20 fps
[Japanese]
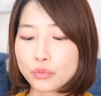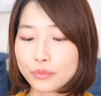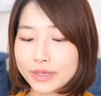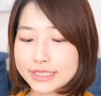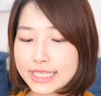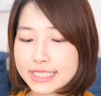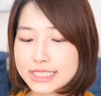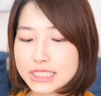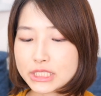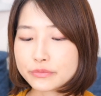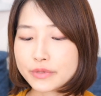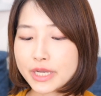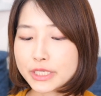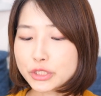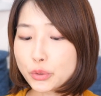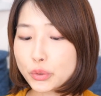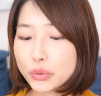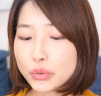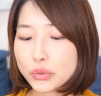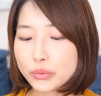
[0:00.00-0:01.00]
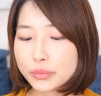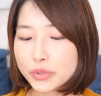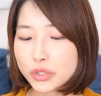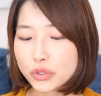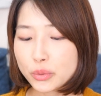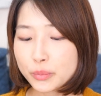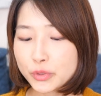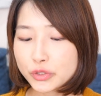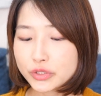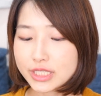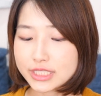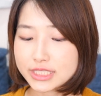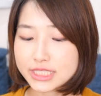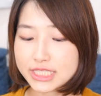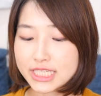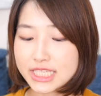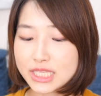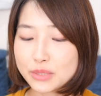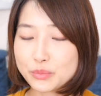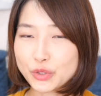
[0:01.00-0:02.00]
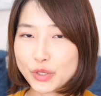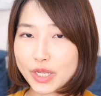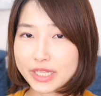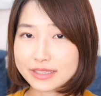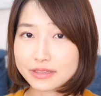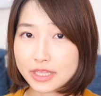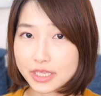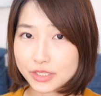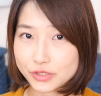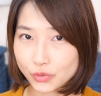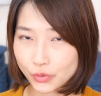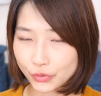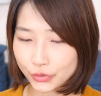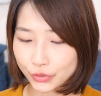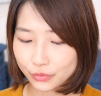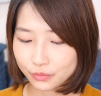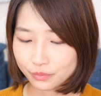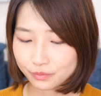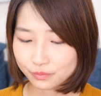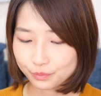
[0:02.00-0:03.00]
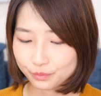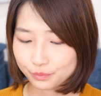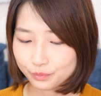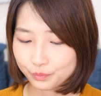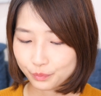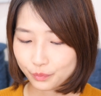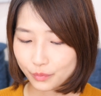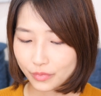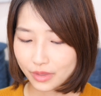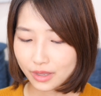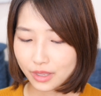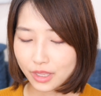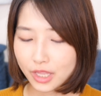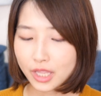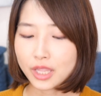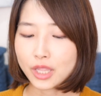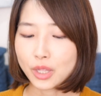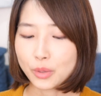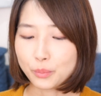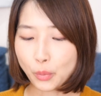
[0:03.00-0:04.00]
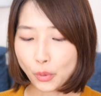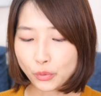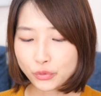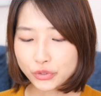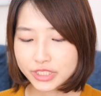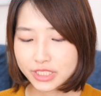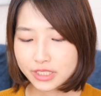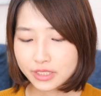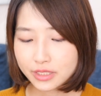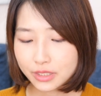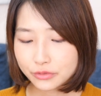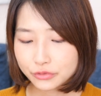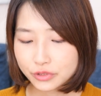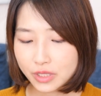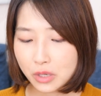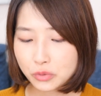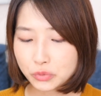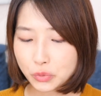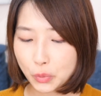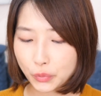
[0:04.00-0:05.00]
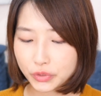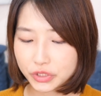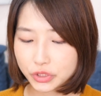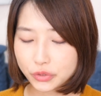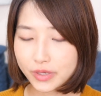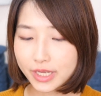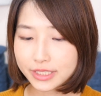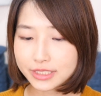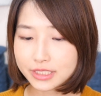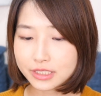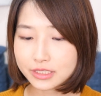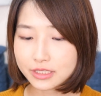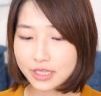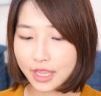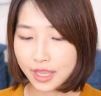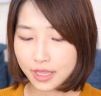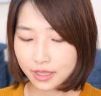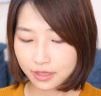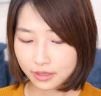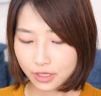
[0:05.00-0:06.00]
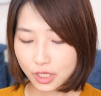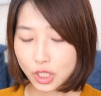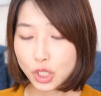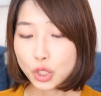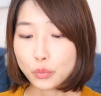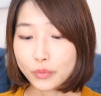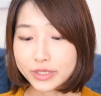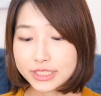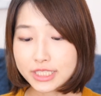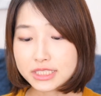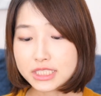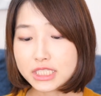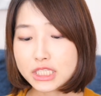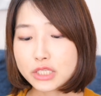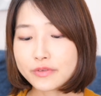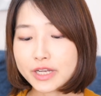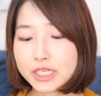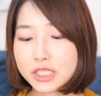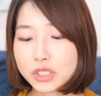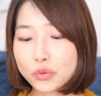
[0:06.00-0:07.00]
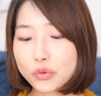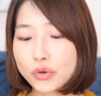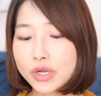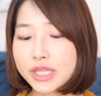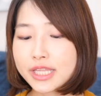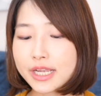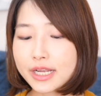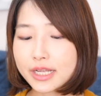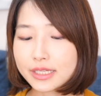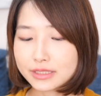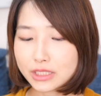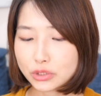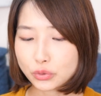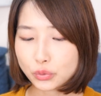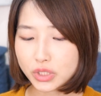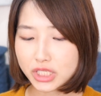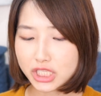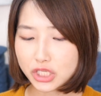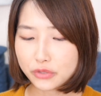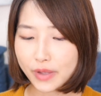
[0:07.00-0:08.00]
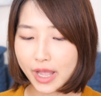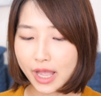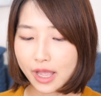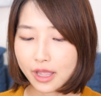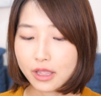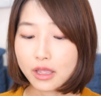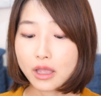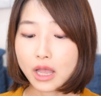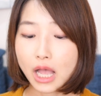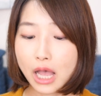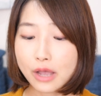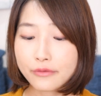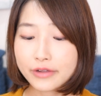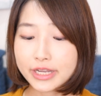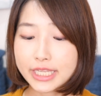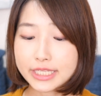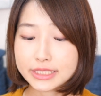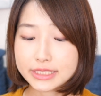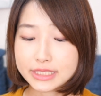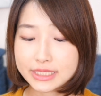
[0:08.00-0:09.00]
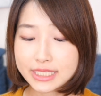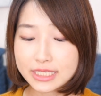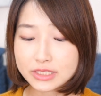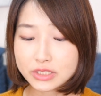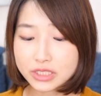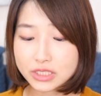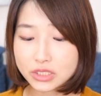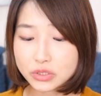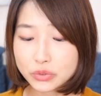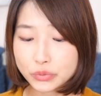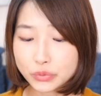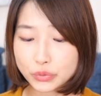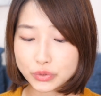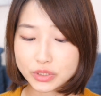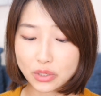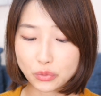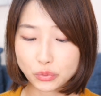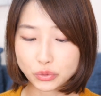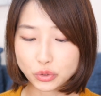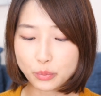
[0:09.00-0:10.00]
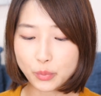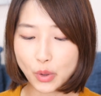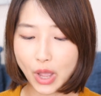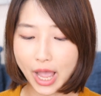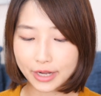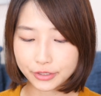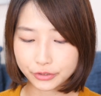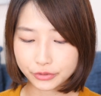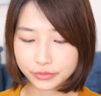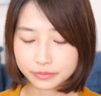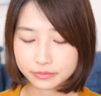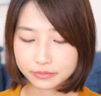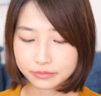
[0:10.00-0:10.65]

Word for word: 私は喜びを持って死に向かって急ぐ。牧人が歌うのを人が聞いて、私には聞こえなかった時にはあわや自殺しようとしたこともある。